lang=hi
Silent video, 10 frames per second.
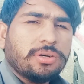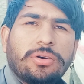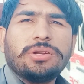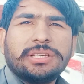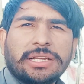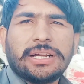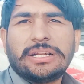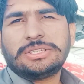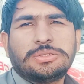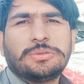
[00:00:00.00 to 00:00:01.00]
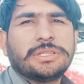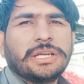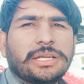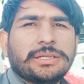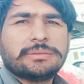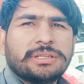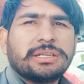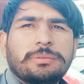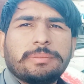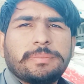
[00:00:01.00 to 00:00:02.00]
और ये कल्टी हुई है
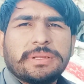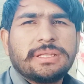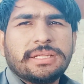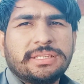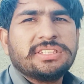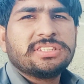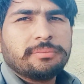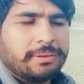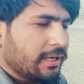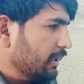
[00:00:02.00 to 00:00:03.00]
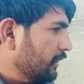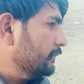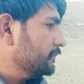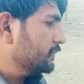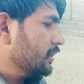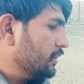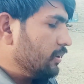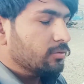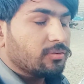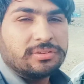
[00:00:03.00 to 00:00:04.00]
तकरीबन पंद्रह बीस दिन पहले
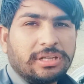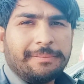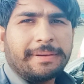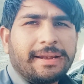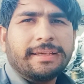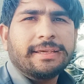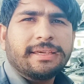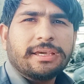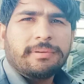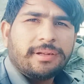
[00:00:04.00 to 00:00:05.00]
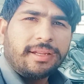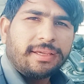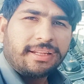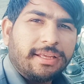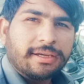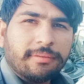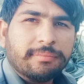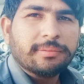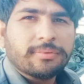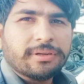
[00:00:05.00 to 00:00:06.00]
तो यहाँ पर लाई गई है बनाने के लिए
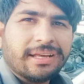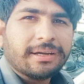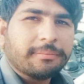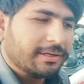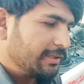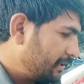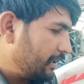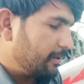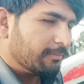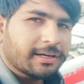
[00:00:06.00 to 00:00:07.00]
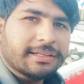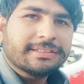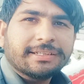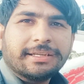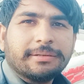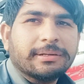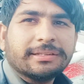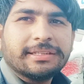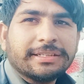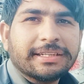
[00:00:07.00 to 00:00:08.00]
हमने बोला है कि भाई ये हमारे से नहीं
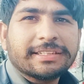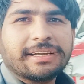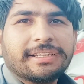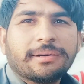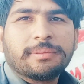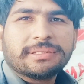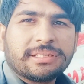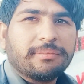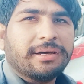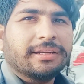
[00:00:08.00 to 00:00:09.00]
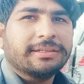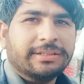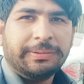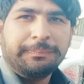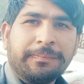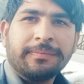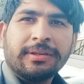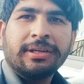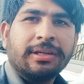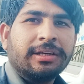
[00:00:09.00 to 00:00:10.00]
बनती कि इसका यहाँ पर सामान नहीं है
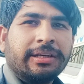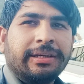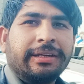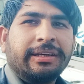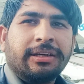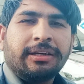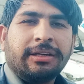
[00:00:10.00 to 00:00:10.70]
ये